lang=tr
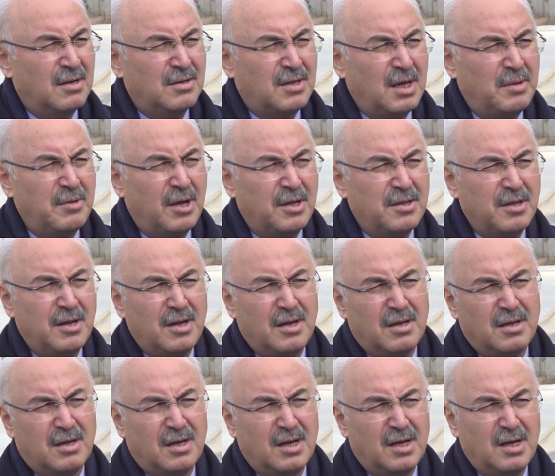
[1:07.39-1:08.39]
Tabii Adana
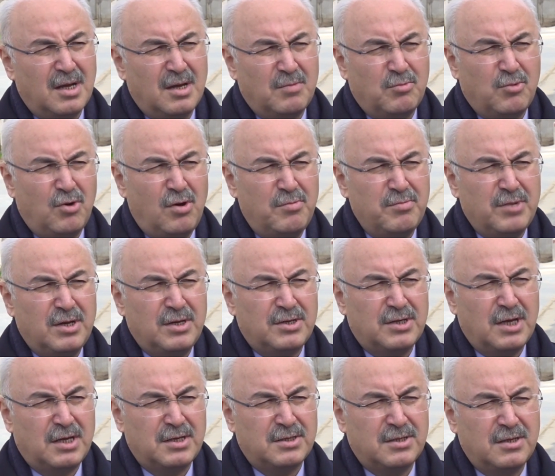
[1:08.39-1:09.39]
e, bu 11
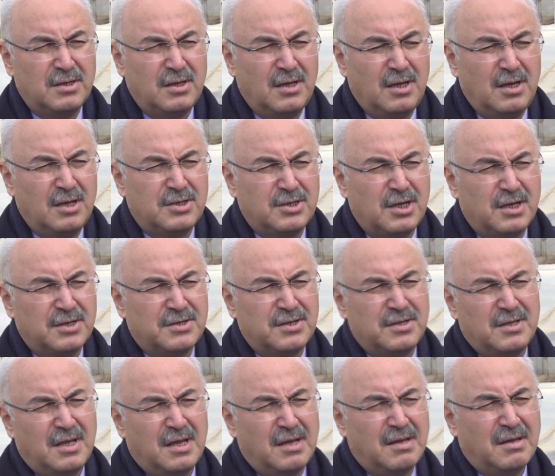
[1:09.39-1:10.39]
içerisinde, il
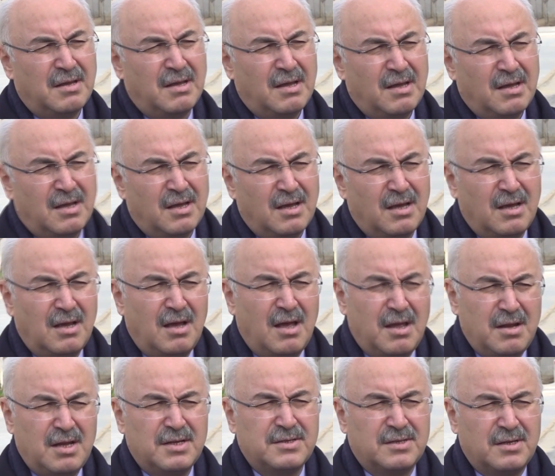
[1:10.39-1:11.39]
içerisinde e,
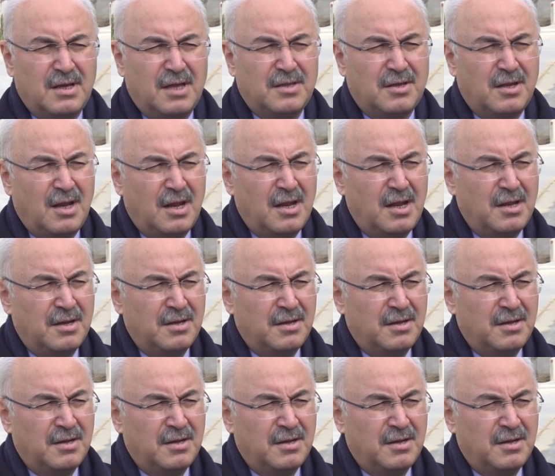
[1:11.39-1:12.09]
en az etkilenen